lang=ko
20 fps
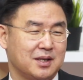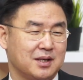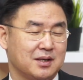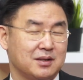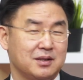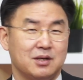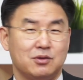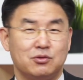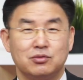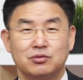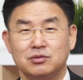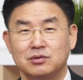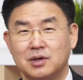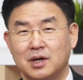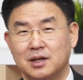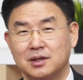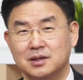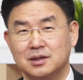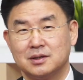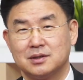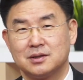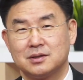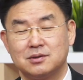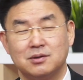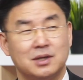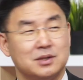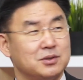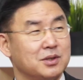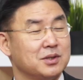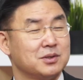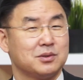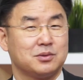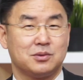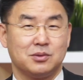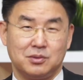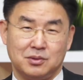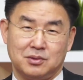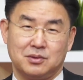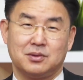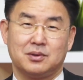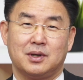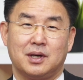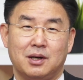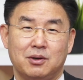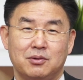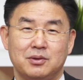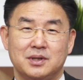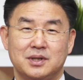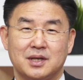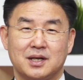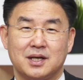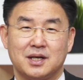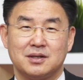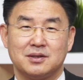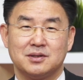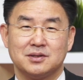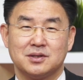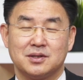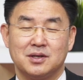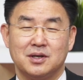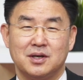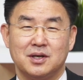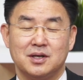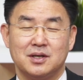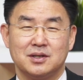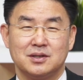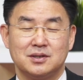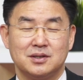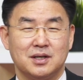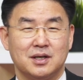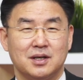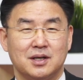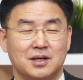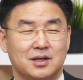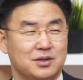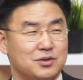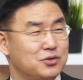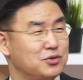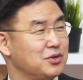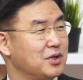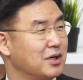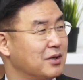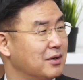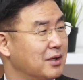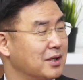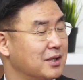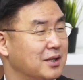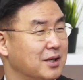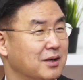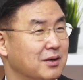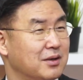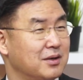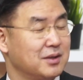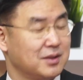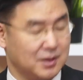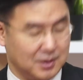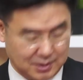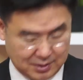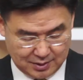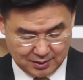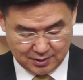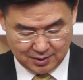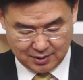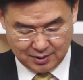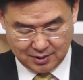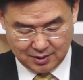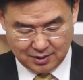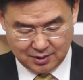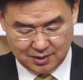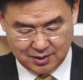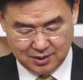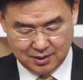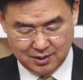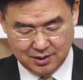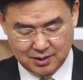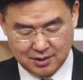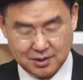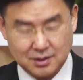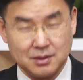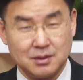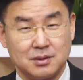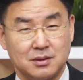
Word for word: 근데 누군가는 그 와중에서 또 하고 있다라는 거죠. 그게 중요한 것 같아요. 음. 그